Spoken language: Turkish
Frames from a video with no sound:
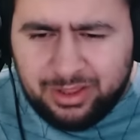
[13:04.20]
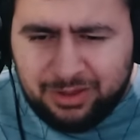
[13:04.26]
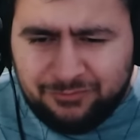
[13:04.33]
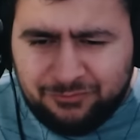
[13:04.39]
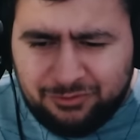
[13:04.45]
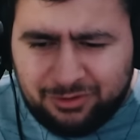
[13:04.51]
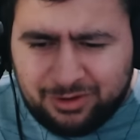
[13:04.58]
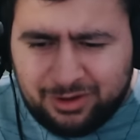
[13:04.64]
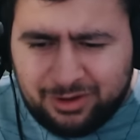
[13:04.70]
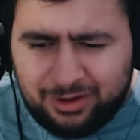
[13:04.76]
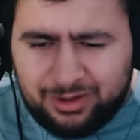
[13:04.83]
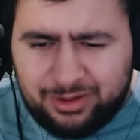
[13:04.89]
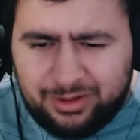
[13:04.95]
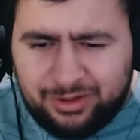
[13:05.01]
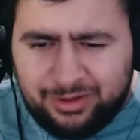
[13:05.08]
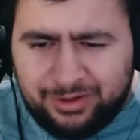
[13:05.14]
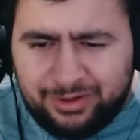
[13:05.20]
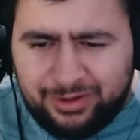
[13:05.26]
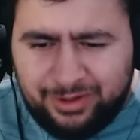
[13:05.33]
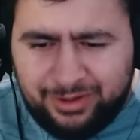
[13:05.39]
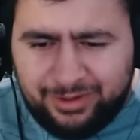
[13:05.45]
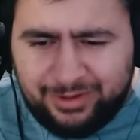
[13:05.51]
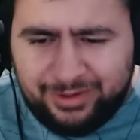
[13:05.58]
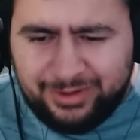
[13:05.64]

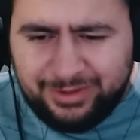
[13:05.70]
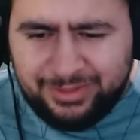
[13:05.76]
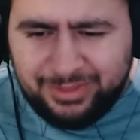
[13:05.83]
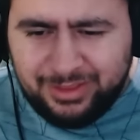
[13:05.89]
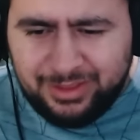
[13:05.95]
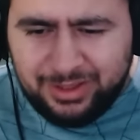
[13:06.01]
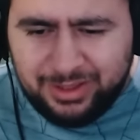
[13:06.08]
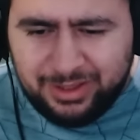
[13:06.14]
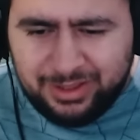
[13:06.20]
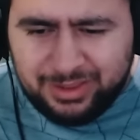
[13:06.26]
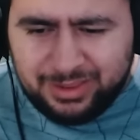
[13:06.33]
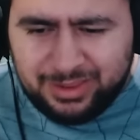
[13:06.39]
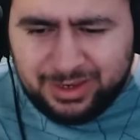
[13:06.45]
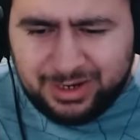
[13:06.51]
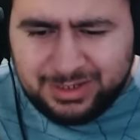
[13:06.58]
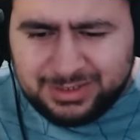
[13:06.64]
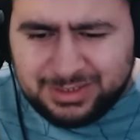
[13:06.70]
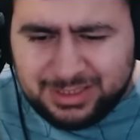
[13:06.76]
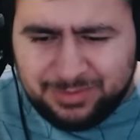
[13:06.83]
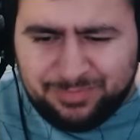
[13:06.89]
Furkan. Transiti